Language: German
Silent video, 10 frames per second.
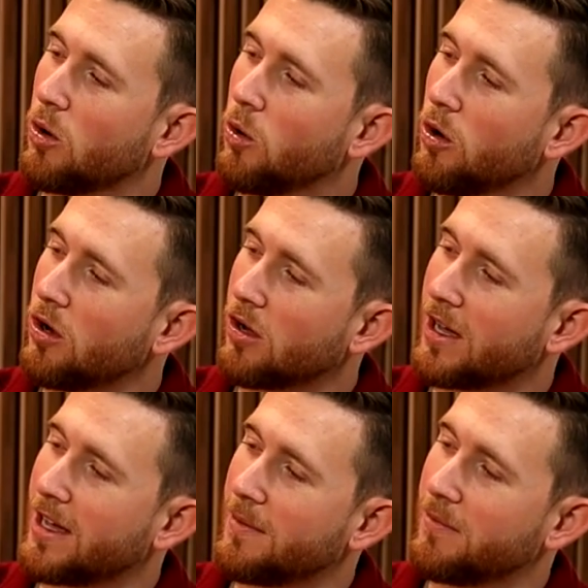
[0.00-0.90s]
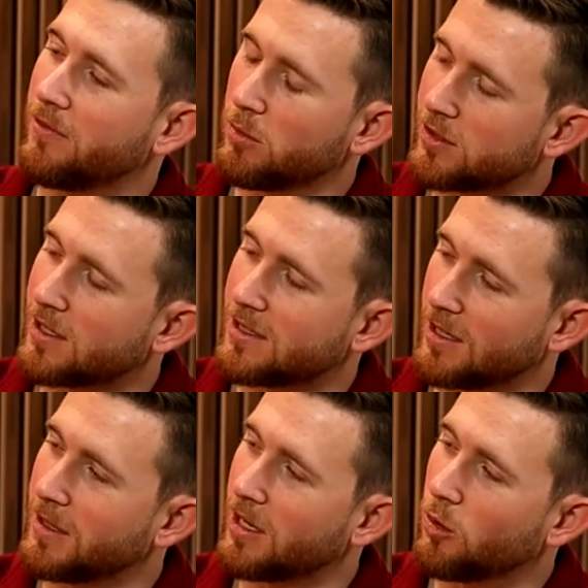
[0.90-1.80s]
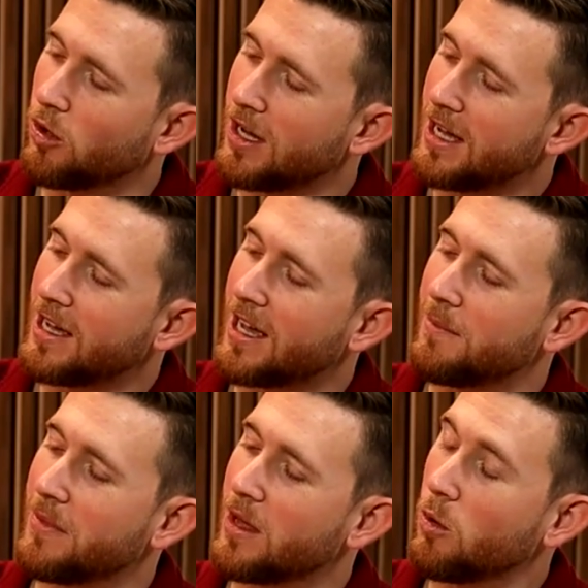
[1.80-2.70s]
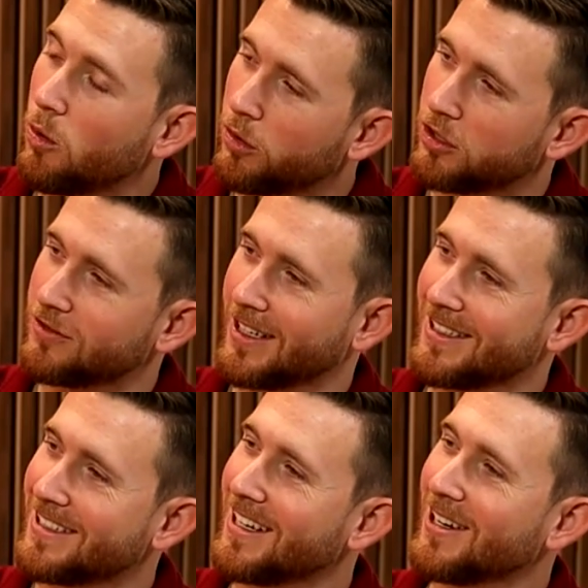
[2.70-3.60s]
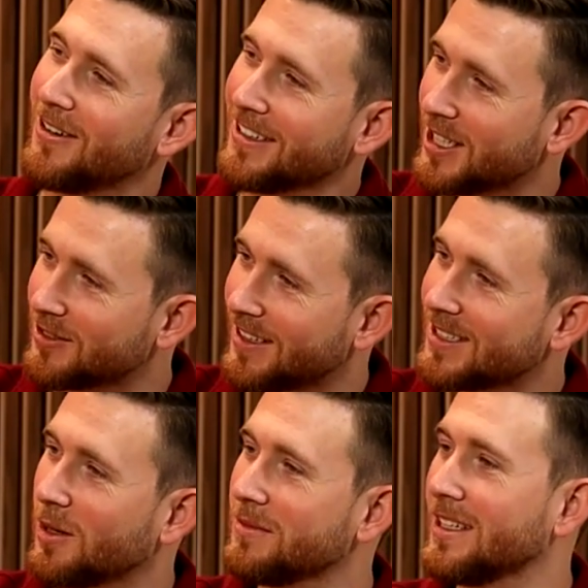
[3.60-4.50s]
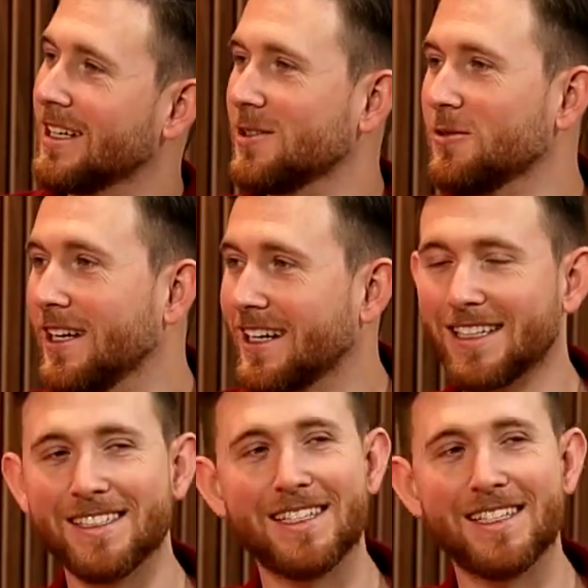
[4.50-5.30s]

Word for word: hoch, ähm, 25 cm hoch, ähm, ohne Schwanz. Und der Schwanz kommt dann dazu, der kann